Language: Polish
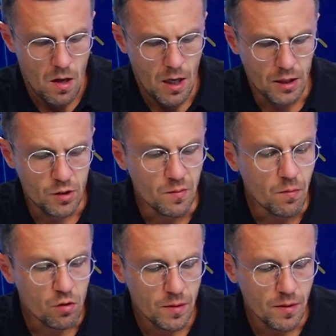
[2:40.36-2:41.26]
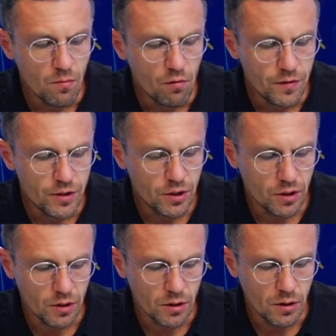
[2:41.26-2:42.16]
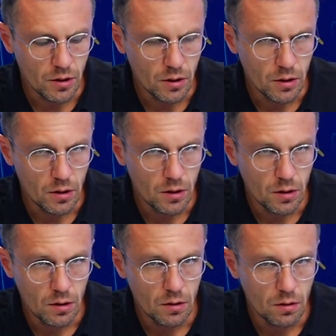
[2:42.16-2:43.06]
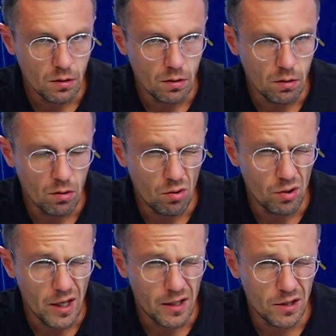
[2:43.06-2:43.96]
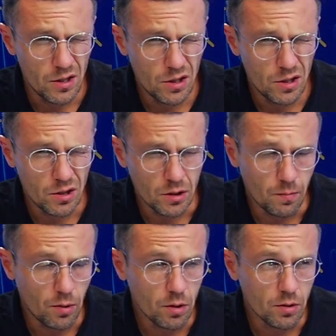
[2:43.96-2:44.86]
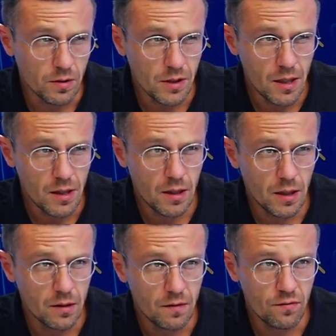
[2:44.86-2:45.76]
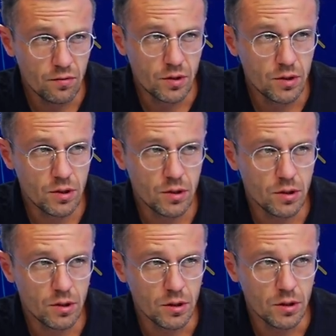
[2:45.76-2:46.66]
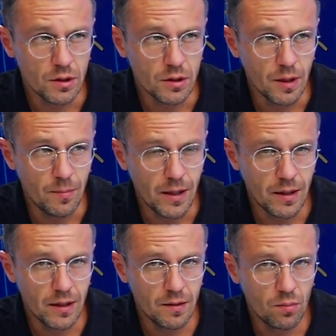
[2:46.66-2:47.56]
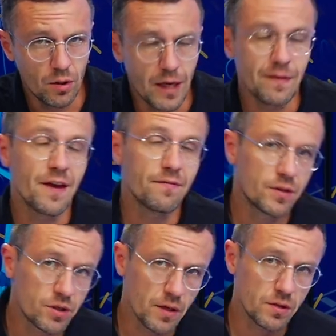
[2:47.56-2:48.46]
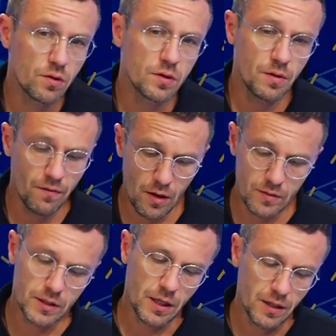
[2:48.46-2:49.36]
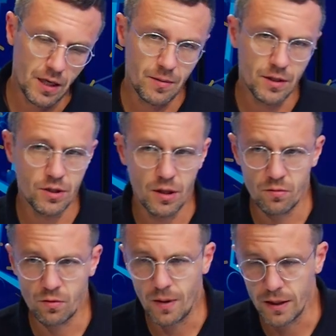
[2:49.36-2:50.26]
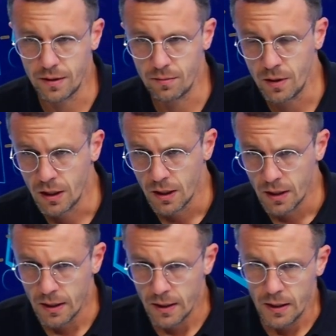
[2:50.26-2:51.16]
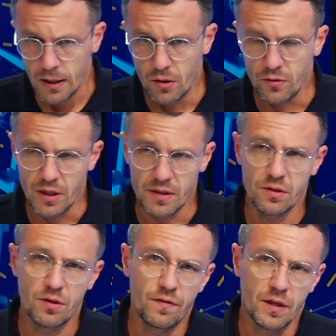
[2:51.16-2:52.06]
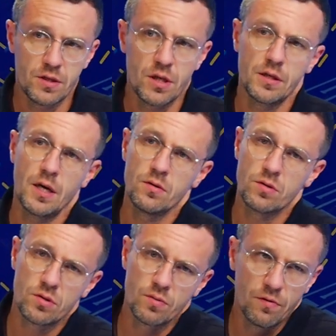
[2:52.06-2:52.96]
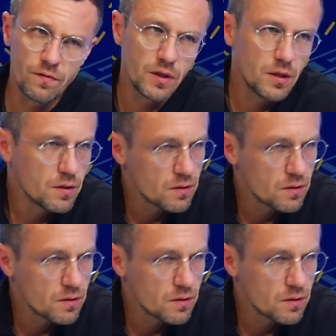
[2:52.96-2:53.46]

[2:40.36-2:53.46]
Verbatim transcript: A czy my możemy mówić e, o jakichś prognozach, kiedy wrócisz e, na parkiet, bo ja nawet często rozmawiając z trenerem Andrzejem Urbanem, on też z doświadczenia już mówi, e,